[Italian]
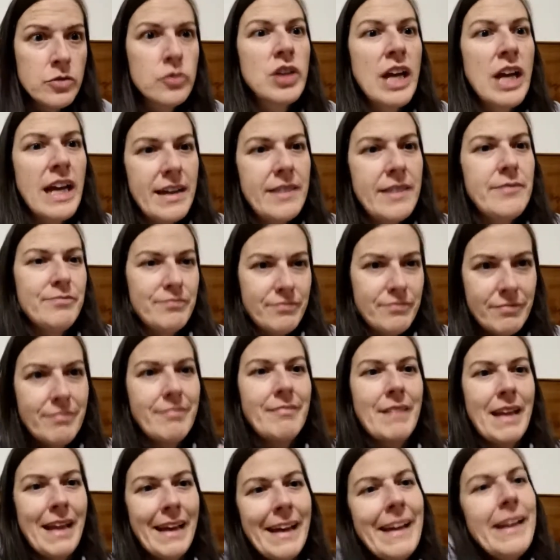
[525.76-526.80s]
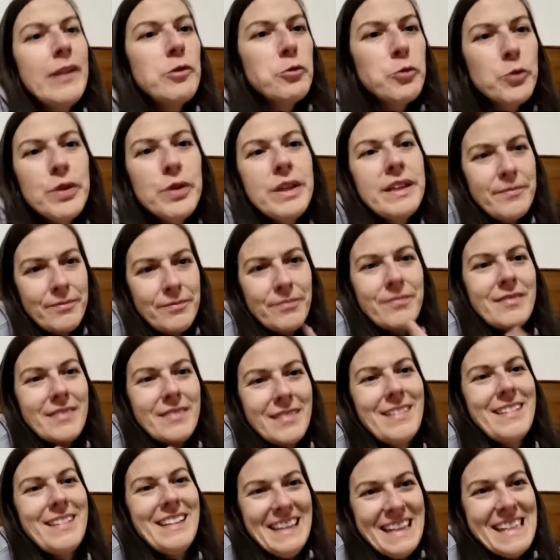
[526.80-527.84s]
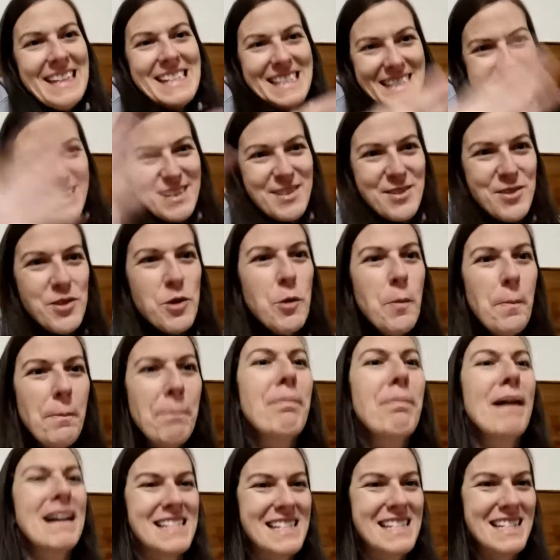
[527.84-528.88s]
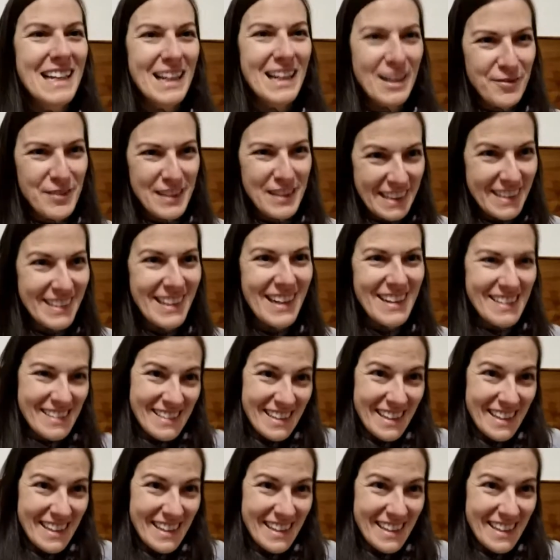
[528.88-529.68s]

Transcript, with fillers: Cioè, e lui nel senso passa la vita